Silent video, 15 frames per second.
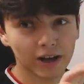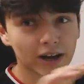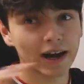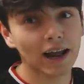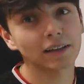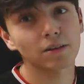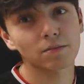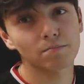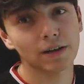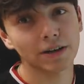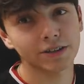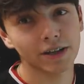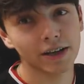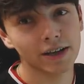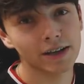RADOM
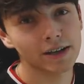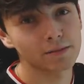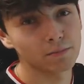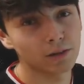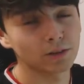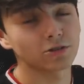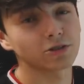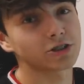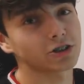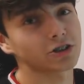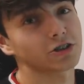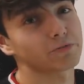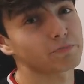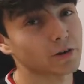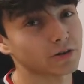macie minus
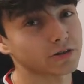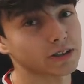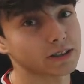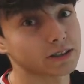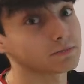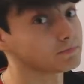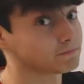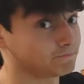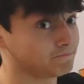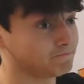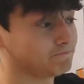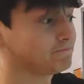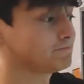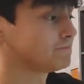10%. Mm.